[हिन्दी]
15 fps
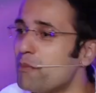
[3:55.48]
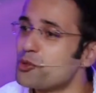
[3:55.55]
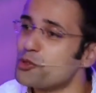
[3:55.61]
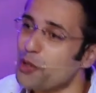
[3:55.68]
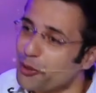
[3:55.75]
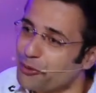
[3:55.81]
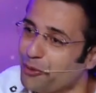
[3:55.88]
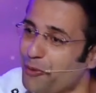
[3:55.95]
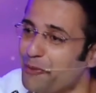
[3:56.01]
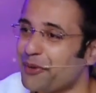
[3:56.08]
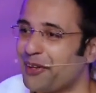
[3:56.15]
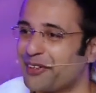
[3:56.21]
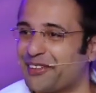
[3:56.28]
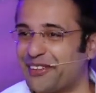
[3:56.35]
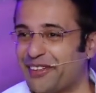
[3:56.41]
अब मुझे एक्चुअल
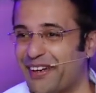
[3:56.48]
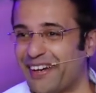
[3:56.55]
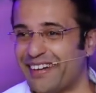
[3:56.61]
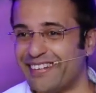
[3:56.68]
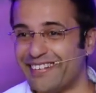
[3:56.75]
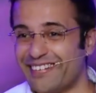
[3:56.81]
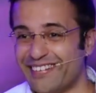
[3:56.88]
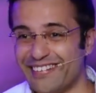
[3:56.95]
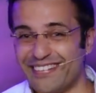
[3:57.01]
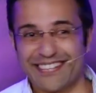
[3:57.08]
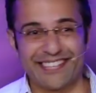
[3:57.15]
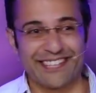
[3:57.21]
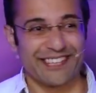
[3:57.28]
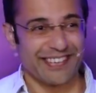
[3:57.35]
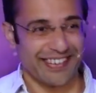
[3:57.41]
में आती है
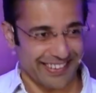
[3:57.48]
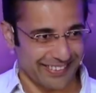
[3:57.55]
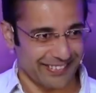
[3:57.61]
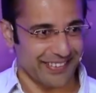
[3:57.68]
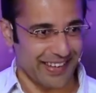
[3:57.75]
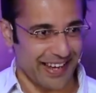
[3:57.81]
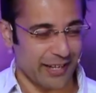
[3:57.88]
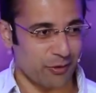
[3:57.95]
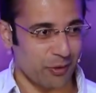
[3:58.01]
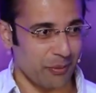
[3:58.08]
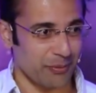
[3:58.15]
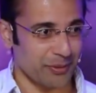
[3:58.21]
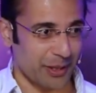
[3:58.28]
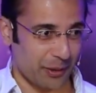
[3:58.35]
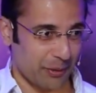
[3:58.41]
मतलब
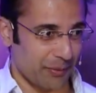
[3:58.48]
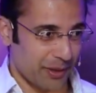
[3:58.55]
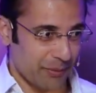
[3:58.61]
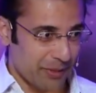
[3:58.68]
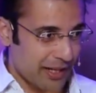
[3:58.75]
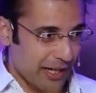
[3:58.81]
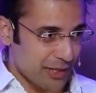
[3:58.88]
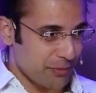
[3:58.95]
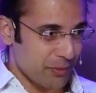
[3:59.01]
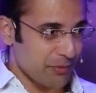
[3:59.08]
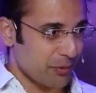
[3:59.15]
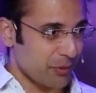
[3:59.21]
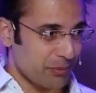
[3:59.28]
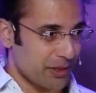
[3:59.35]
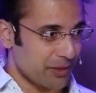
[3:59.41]
एक्चुअल में बता रहा हूँ अगर मेरे
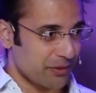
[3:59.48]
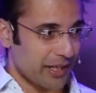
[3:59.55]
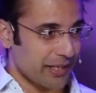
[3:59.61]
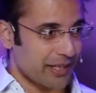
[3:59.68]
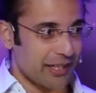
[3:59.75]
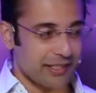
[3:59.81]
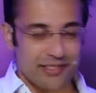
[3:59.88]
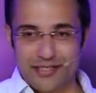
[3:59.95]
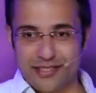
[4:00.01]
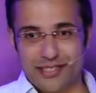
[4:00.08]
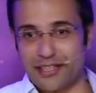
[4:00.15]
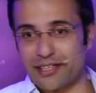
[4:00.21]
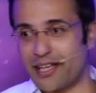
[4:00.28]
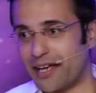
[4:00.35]
आसपास में कोई पिए तो आई कांट सिट